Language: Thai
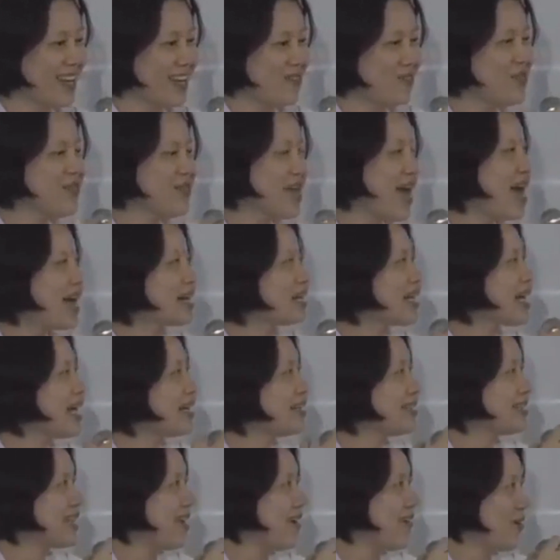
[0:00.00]
ไม่มีทางทั
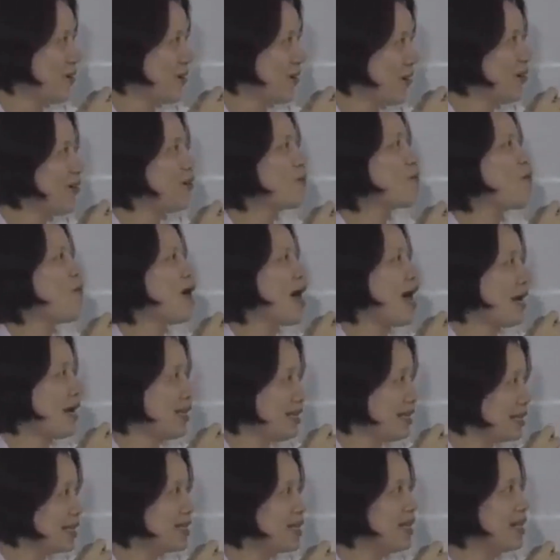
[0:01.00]
นเราเราเร็วกว่าอะไร
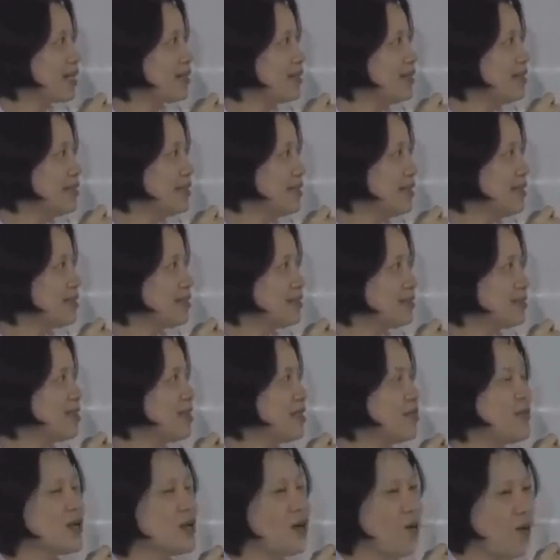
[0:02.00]
เงี้ยค่ะก็เลยก็
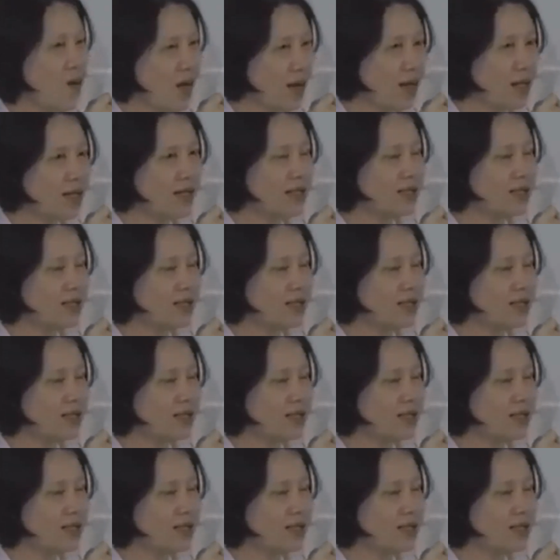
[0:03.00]
เลยไม่ง่วง